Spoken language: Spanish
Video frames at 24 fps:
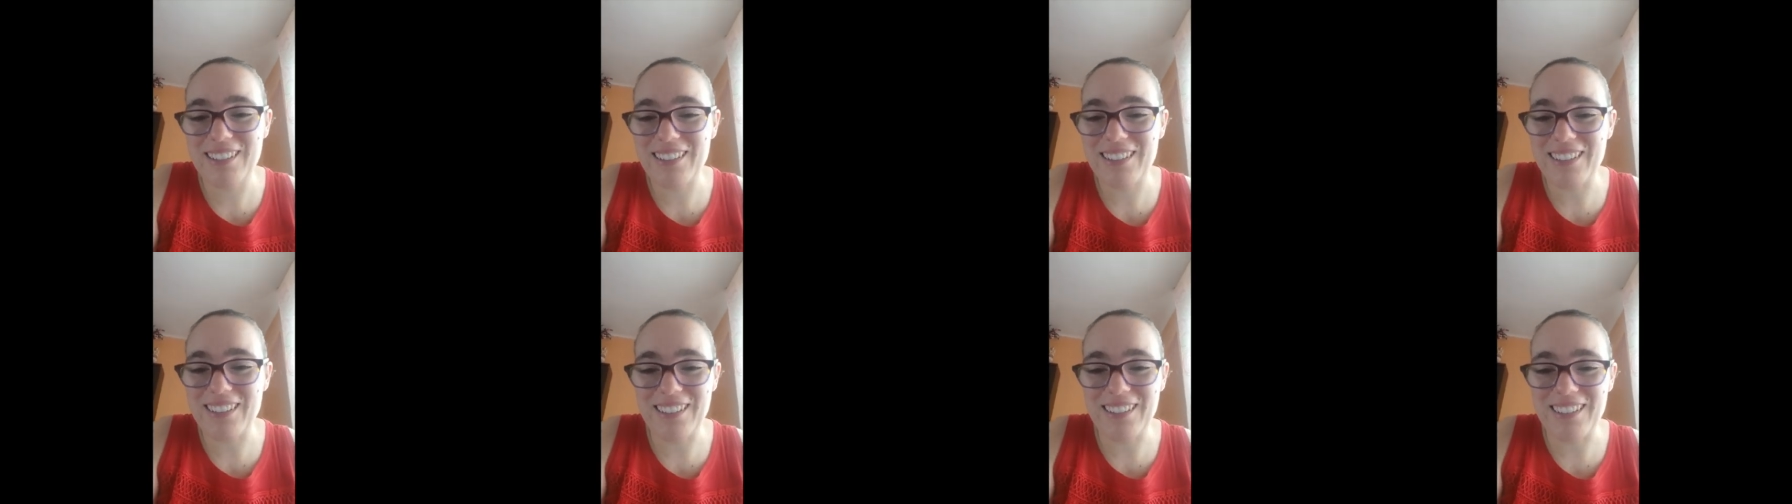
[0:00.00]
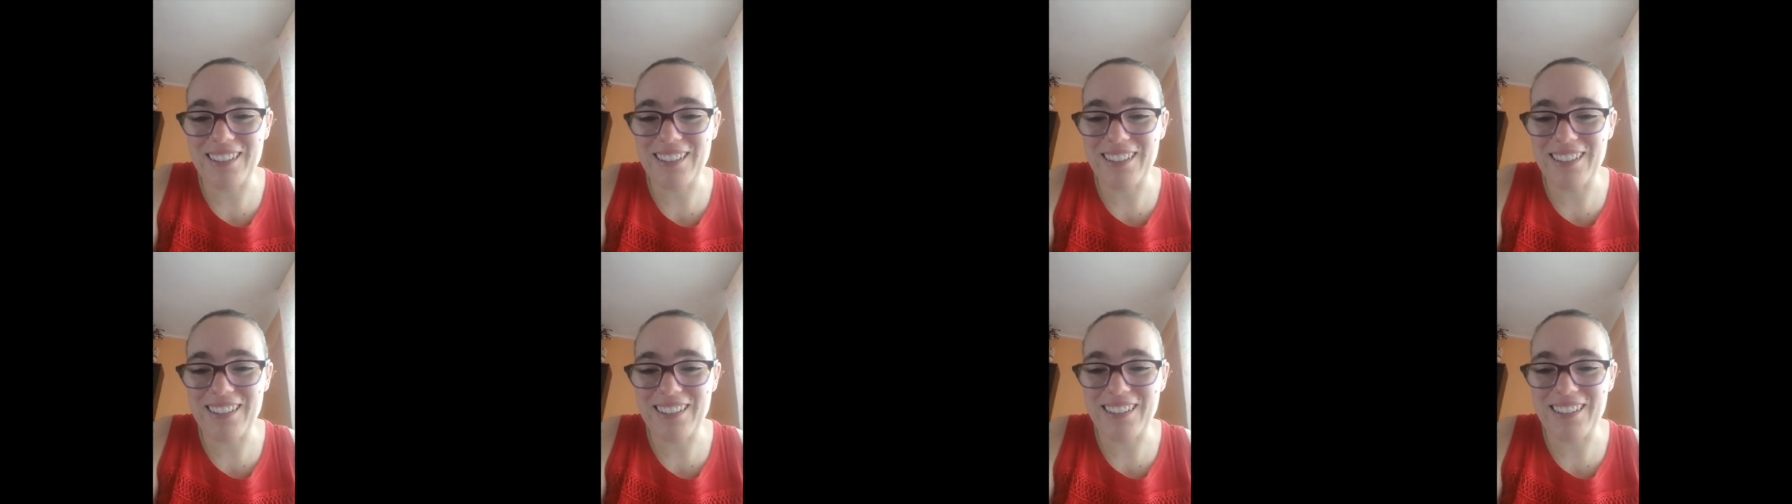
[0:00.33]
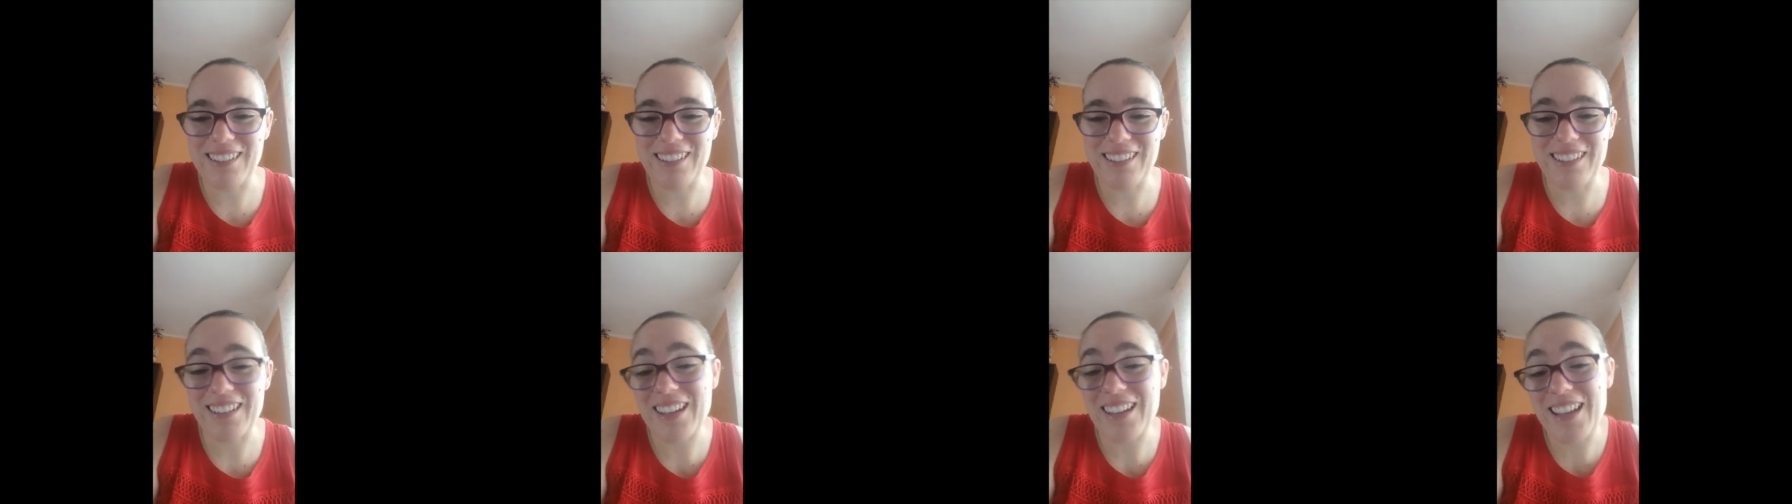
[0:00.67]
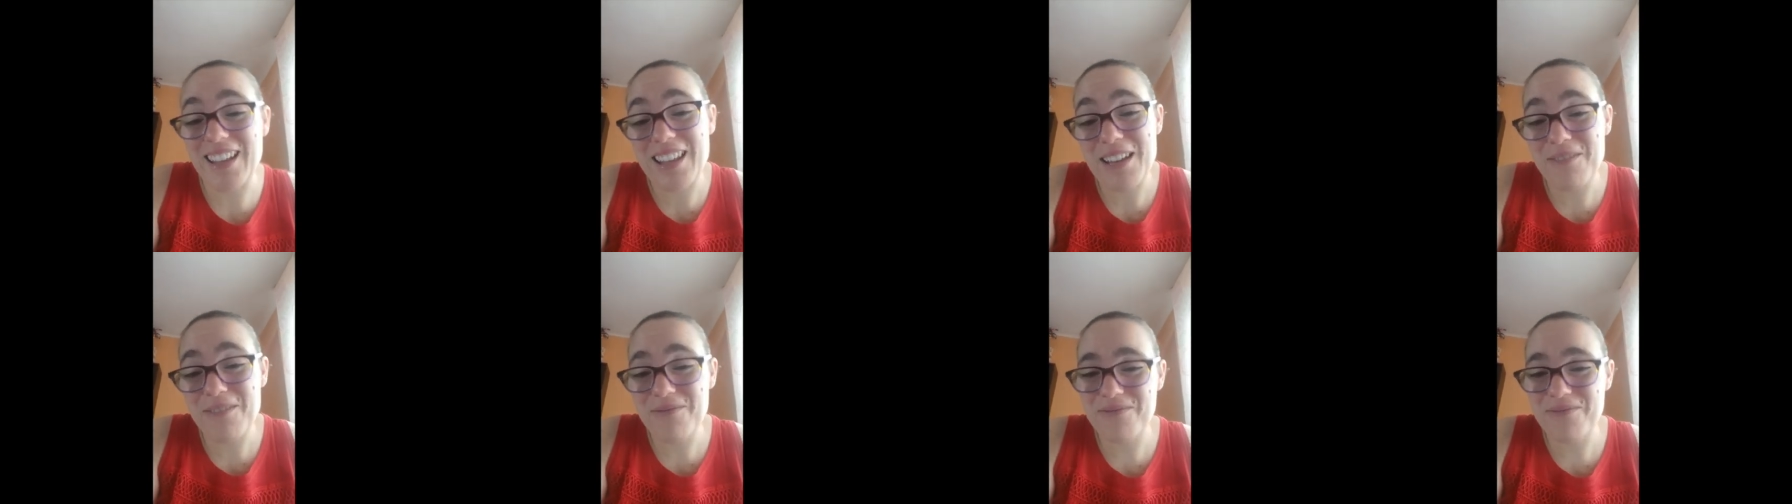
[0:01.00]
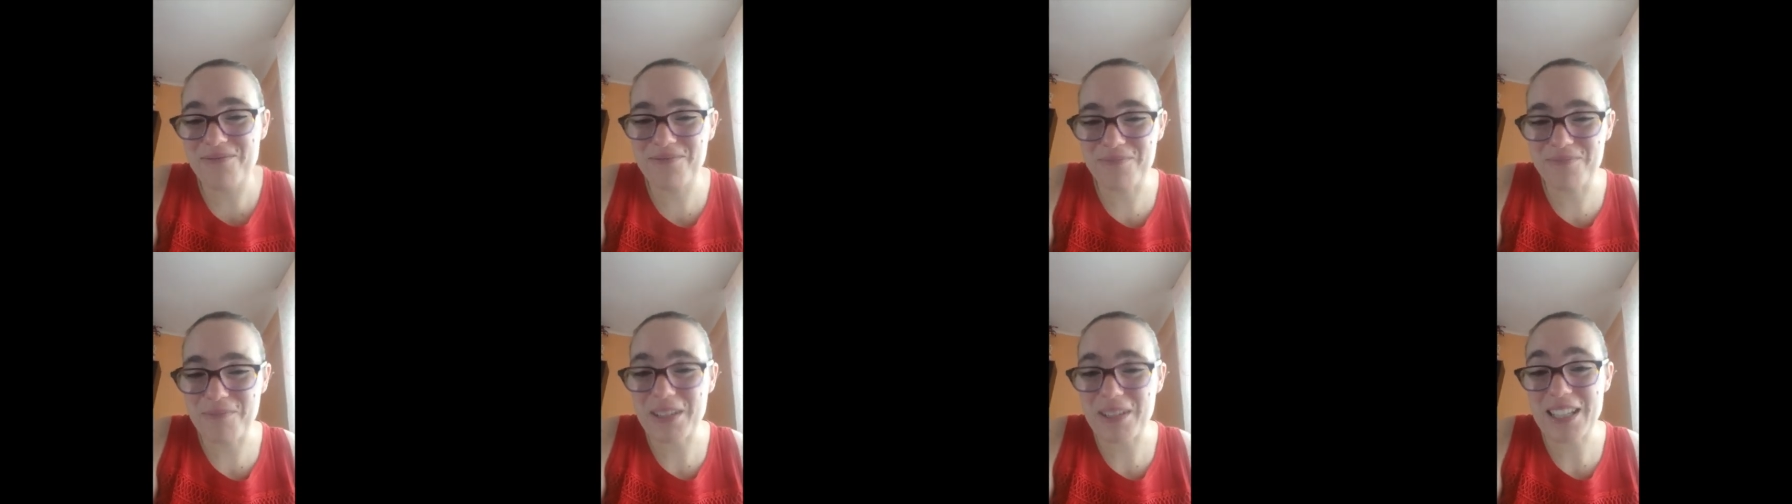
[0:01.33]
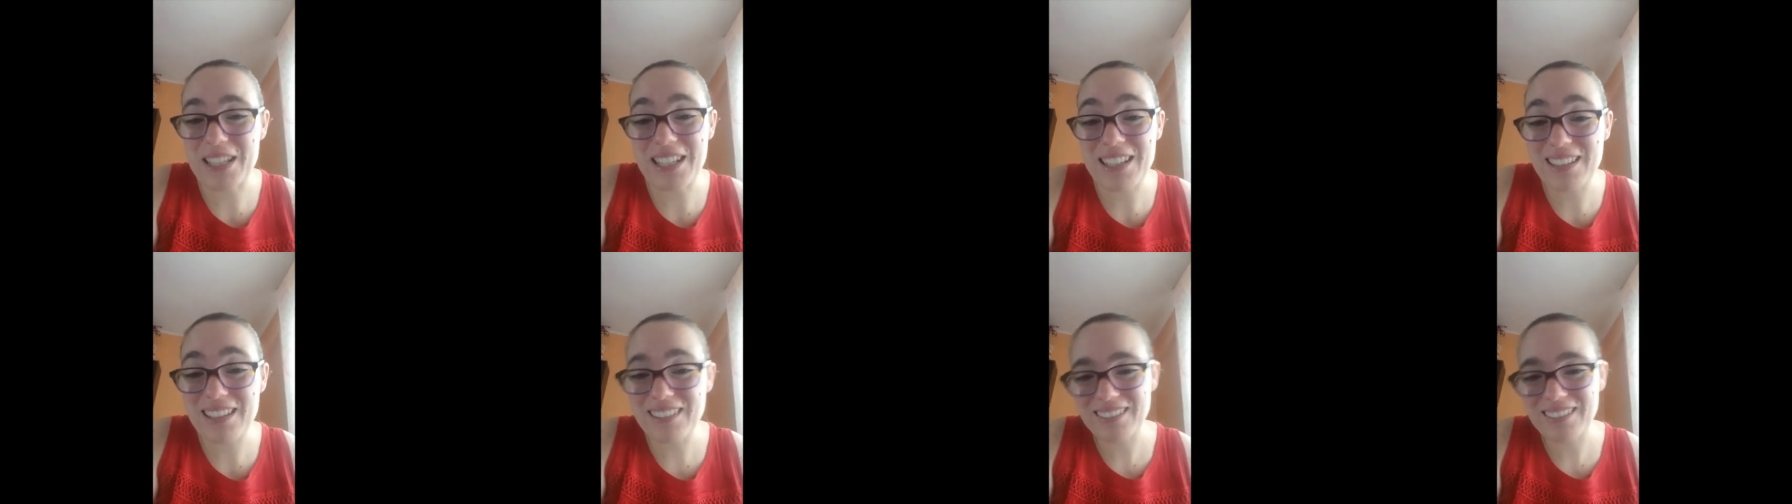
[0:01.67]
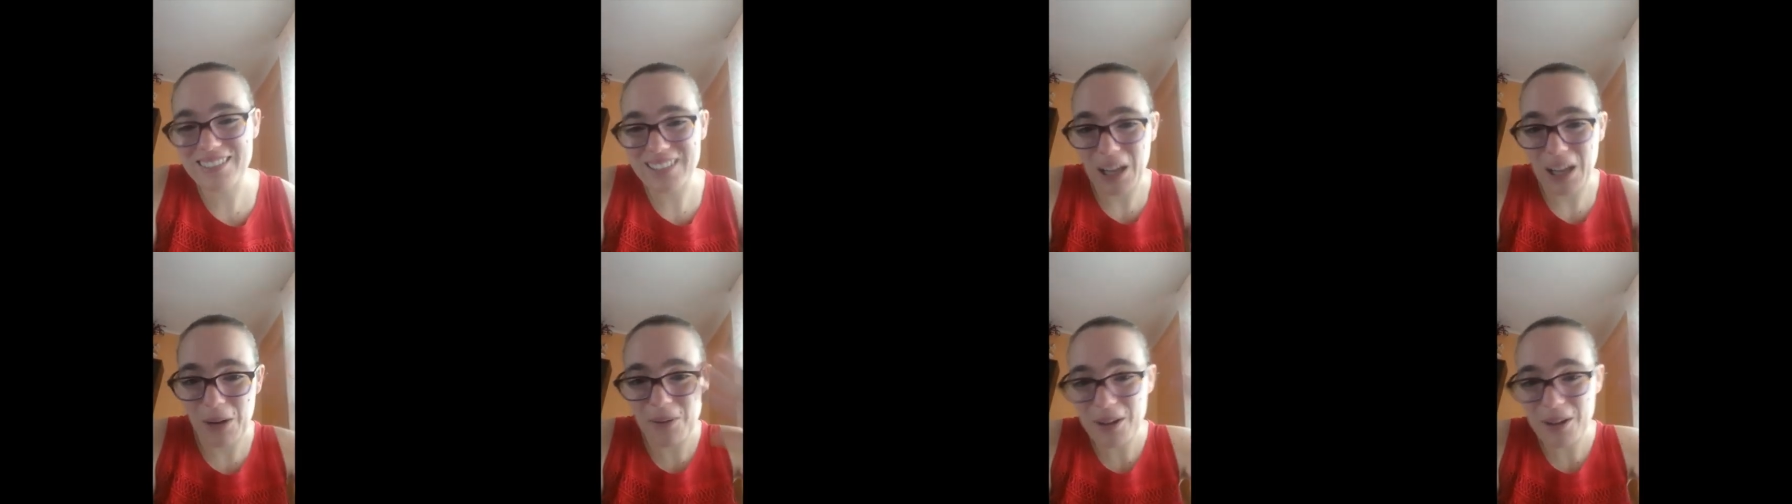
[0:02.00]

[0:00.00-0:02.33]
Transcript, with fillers: Y nada, besí hasta